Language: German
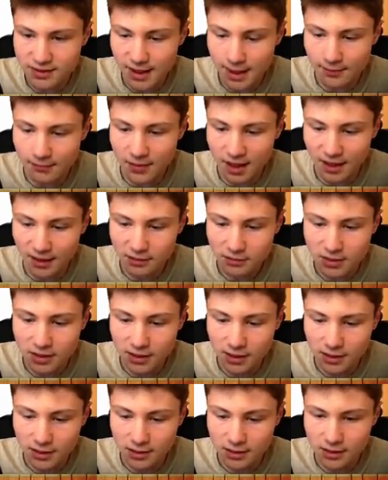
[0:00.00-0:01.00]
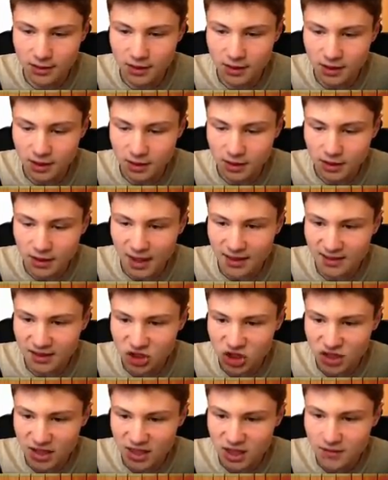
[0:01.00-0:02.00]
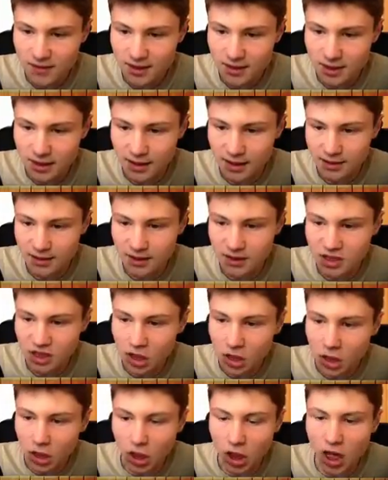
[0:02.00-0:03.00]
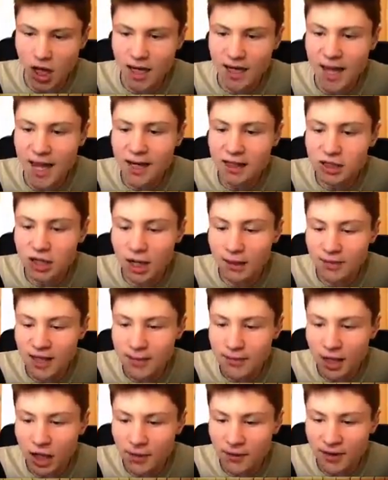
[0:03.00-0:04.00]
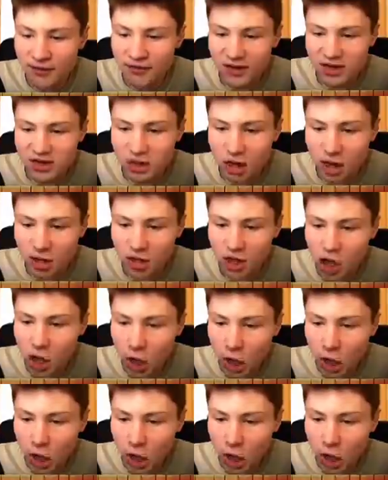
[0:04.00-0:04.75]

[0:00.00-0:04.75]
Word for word: Sachen machen, ne? Äh, hat er ein Steinschwert? Nein, hat er nicht. Oh, da hinten kommt jemand, ich bin fast tot.